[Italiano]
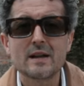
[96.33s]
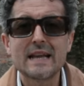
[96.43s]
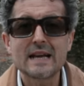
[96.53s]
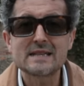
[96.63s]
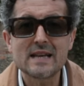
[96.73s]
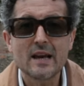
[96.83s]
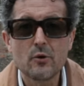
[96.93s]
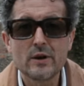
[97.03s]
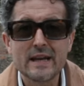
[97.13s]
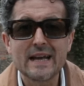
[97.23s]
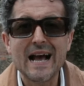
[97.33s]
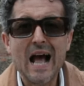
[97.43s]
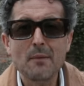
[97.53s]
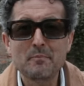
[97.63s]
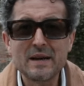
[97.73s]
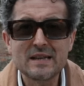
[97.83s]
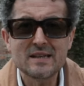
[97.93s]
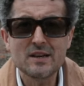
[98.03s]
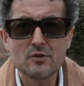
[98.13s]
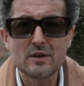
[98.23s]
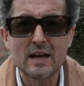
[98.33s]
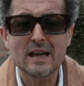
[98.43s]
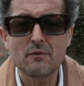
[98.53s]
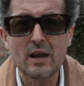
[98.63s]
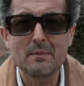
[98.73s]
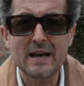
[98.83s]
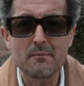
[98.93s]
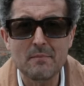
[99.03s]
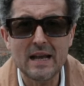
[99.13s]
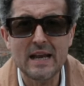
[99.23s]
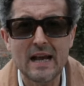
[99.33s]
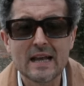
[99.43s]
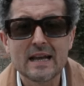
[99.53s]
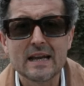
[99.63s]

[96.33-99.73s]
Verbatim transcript: Da secoli, a presidio della tavola maremmana,